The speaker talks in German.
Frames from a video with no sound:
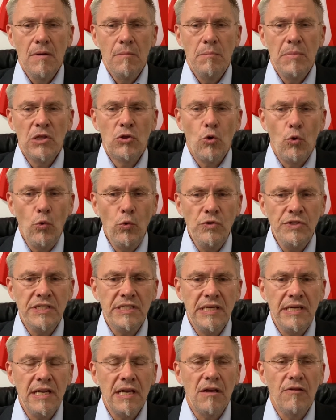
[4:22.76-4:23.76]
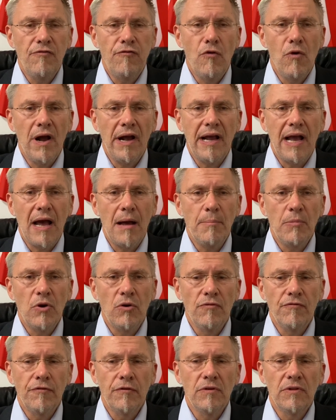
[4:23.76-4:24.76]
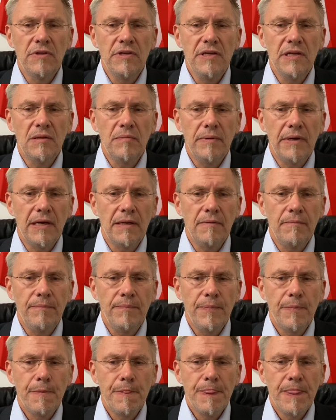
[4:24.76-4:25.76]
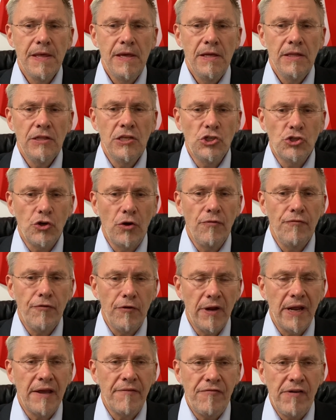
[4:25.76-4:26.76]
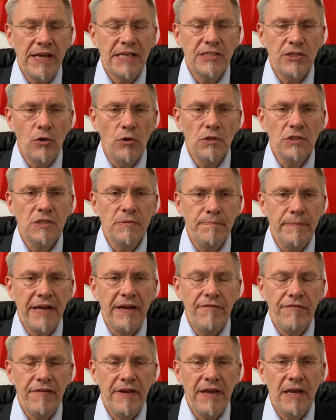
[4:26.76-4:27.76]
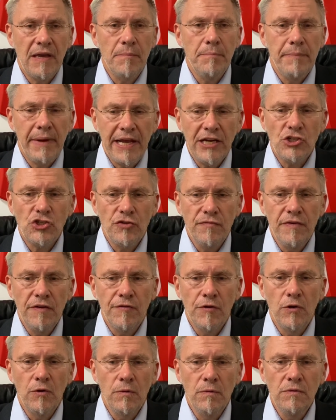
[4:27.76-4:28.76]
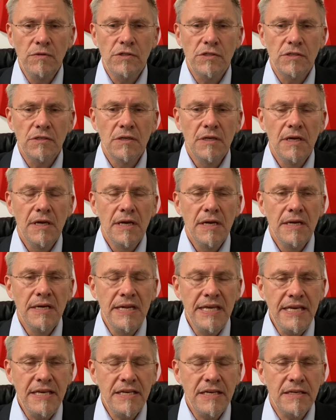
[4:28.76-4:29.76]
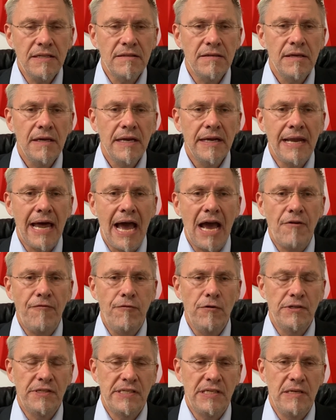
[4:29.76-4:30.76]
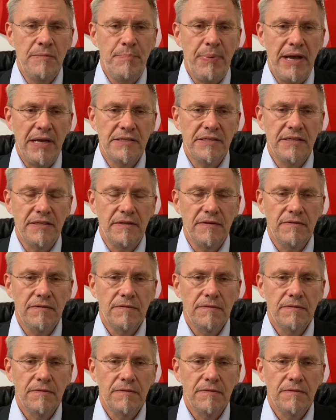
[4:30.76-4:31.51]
mit unsinnigen Vorgaben konfrontiert werden, die schon von reflexionsfähigen Menschen wie von uns nicht nachvollziehbar sind.